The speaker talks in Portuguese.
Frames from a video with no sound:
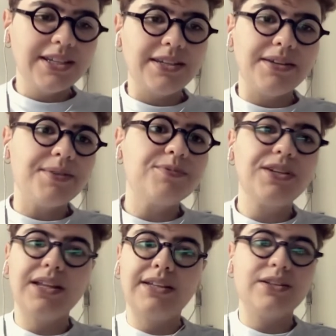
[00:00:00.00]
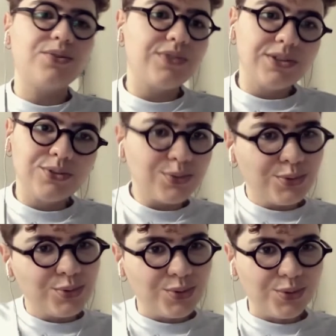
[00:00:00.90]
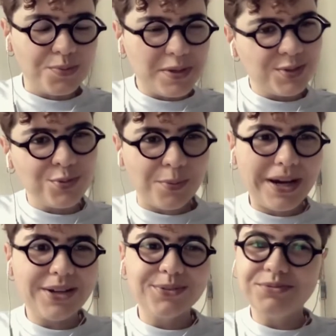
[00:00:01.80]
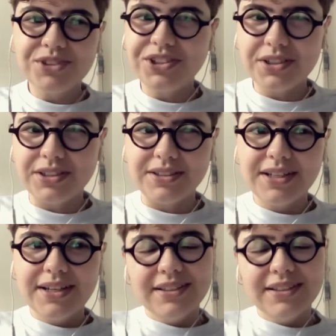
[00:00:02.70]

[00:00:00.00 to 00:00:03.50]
que, sei lá, talvez no mesmo mar eu não tinha.